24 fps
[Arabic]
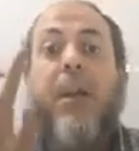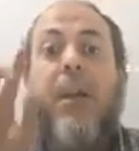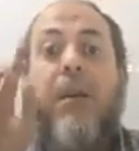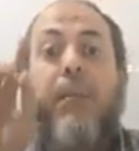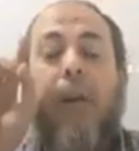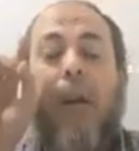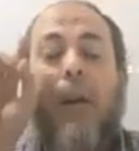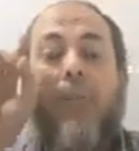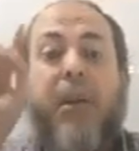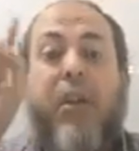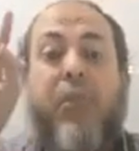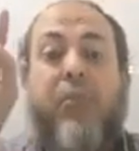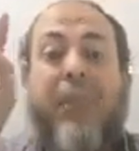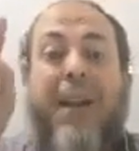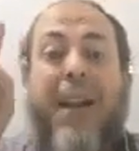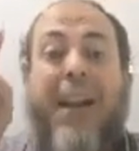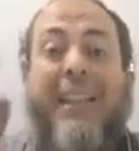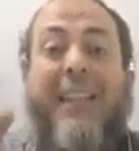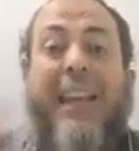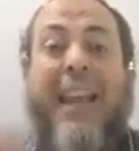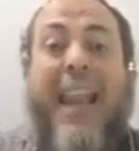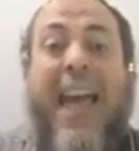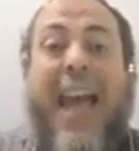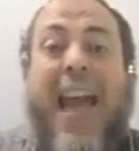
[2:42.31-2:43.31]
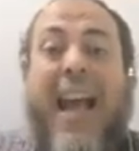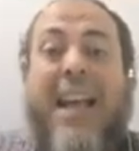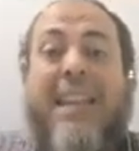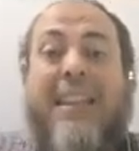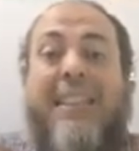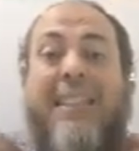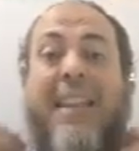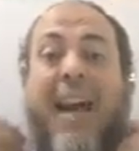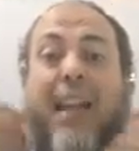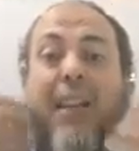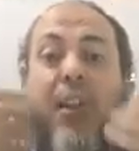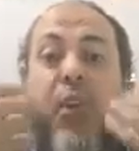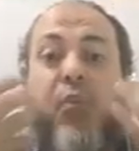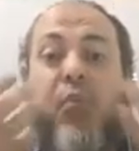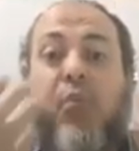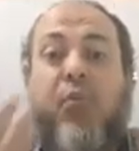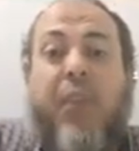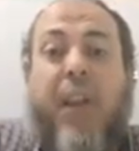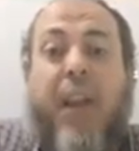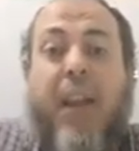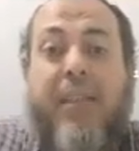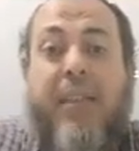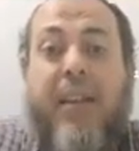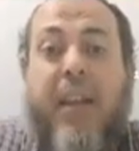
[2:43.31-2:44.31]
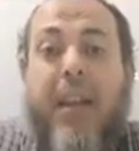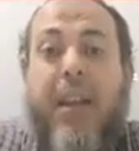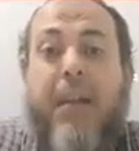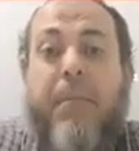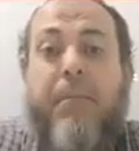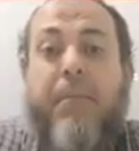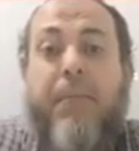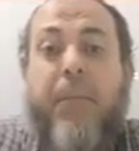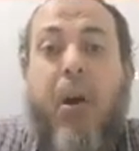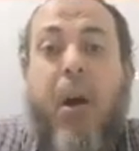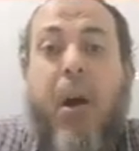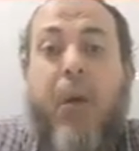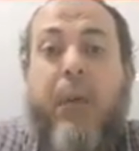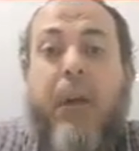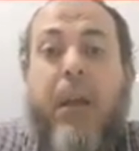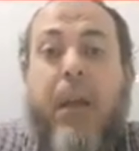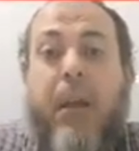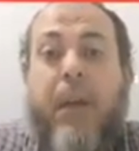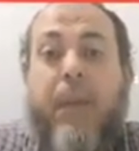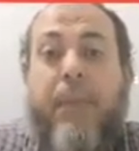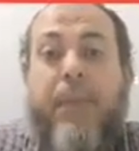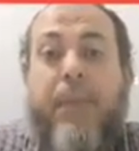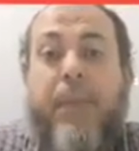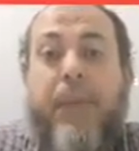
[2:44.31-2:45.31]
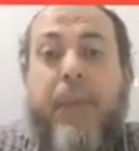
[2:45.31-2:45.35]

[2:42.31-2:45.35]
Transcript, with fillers: يبقى ربنا سبحانه وتعالى أثنى على الرسول صلى الله عليه وسلم بقوله